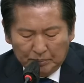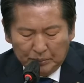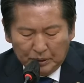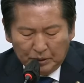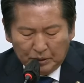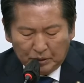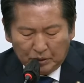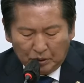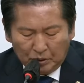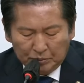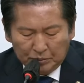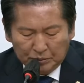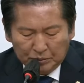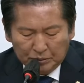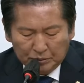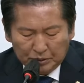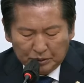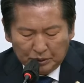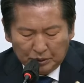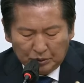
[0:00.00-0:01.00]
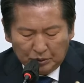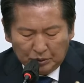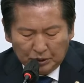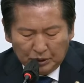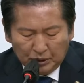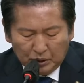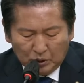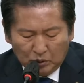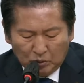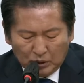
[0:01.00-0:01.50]
임명 거부, 그리고
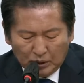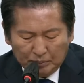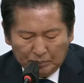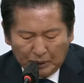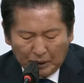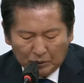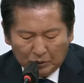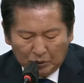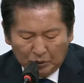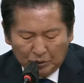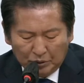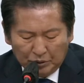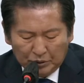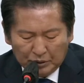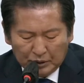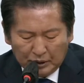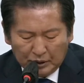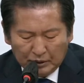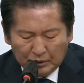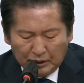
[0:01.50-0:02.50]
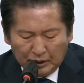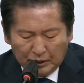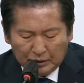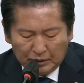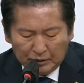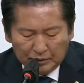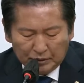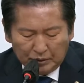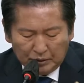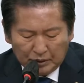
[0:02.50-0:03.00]
이동관 방통위원장
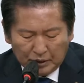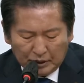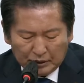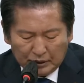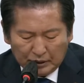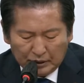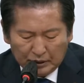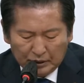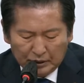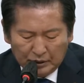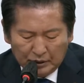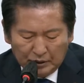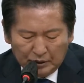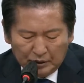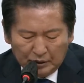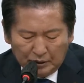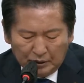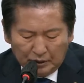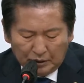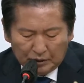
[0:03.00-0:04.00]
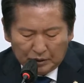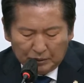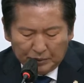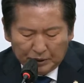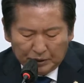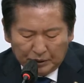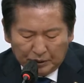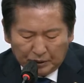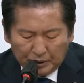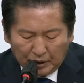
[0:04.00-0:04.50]
내정설까지
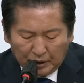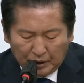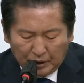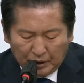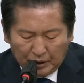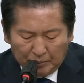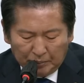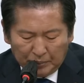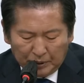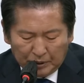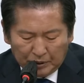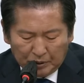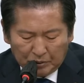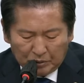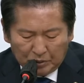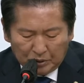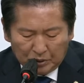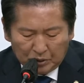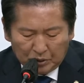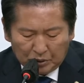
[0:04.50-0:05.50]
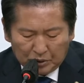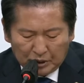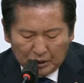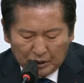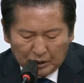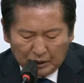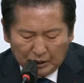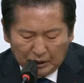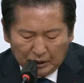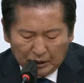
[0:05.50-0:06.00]
어쩌면 그렇게 MB 정권
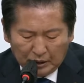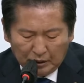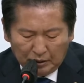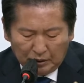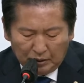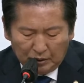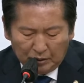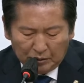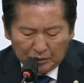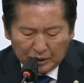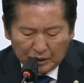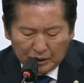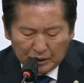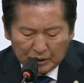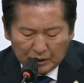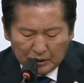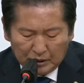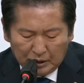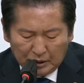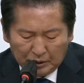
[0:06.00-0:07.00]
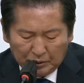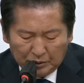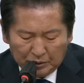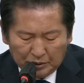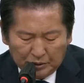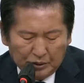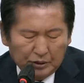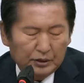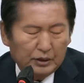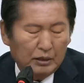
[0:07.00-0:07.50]
초창기 언론 장악
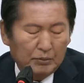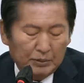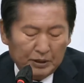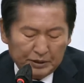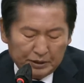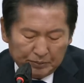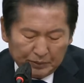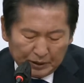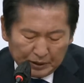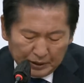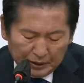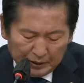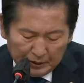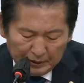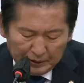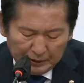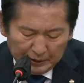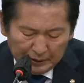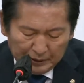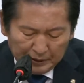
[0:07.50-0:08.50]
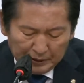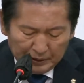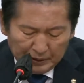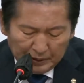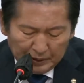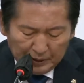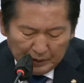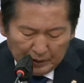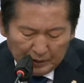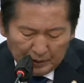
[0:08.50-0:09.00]
시나리오를 닮았습니까?
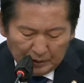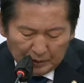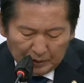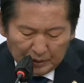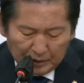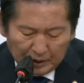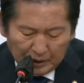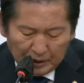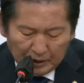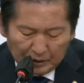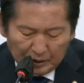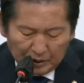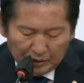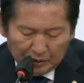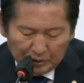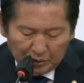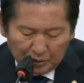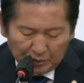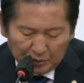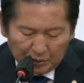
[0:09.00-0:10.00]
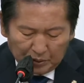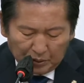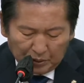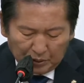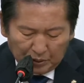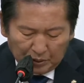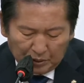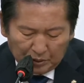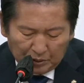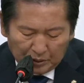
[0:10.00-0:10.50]
언론은 장악될 수도
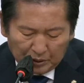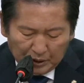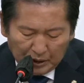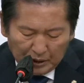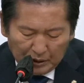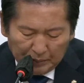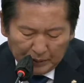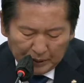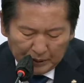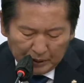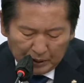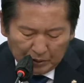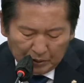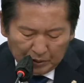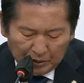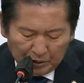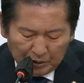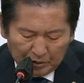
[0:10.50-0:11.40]
없고 언론은 탄압한다고